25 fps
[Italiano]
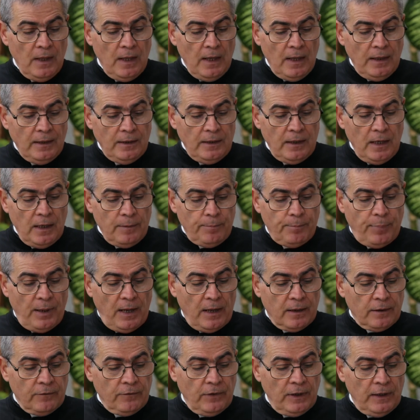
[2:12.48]
Gli
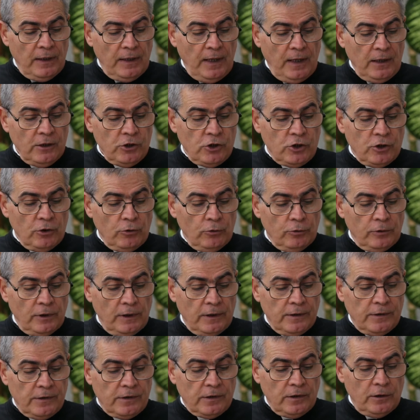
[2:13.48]
apparve l'angelo
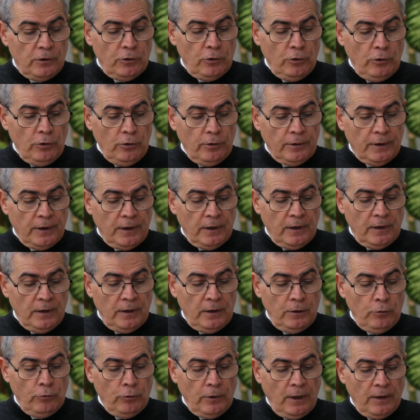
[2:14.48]
del Signore
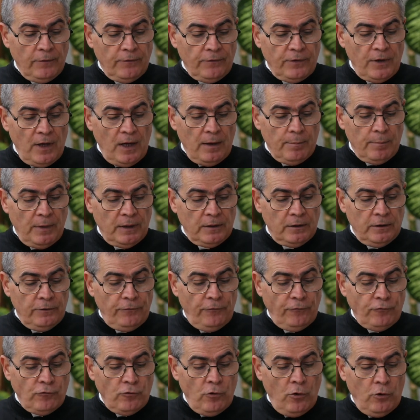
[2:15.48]
in una fiamma di
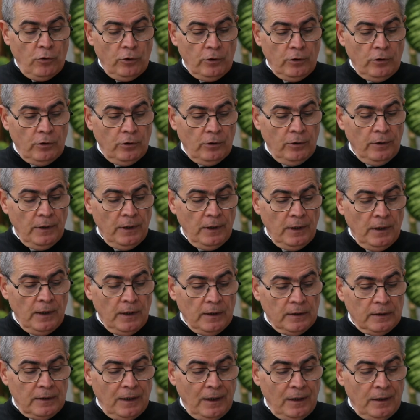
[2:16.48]
fuoco,
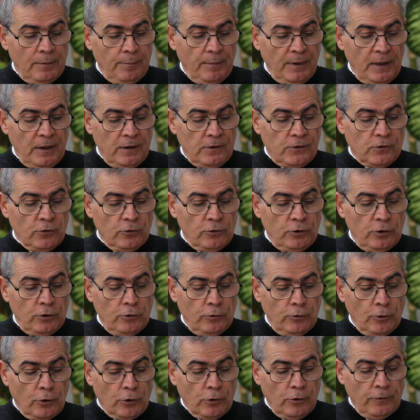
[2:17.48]
dal mezzo di
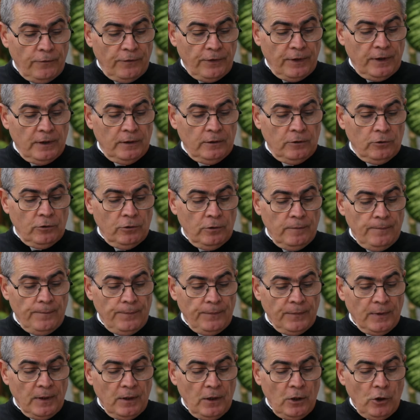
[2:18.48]
un rovetto.
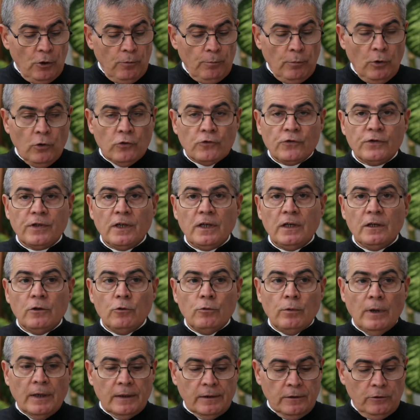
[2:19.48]
Mosè
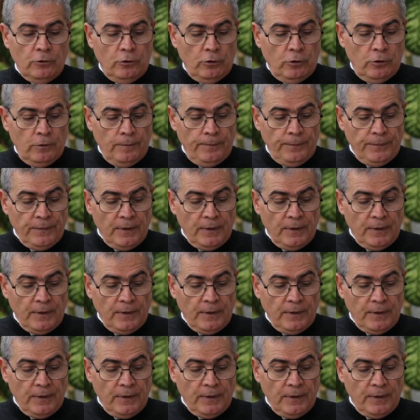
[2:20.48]
guardò